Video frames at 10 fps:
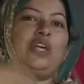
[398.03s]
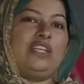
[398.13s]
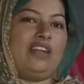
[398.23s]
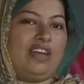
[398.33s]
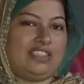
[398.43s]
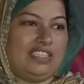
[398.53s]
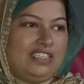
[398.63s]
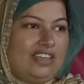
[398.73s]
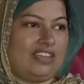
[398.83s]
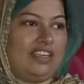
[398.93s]
तो सारी रात ही
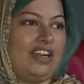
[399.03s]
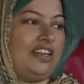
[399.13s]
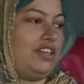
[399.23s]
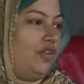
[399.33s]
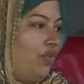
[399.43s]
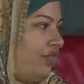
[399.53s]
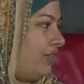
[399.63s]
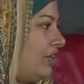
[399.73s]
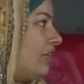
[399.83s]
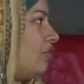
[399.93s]
नहीं करते लाइटें ऑफ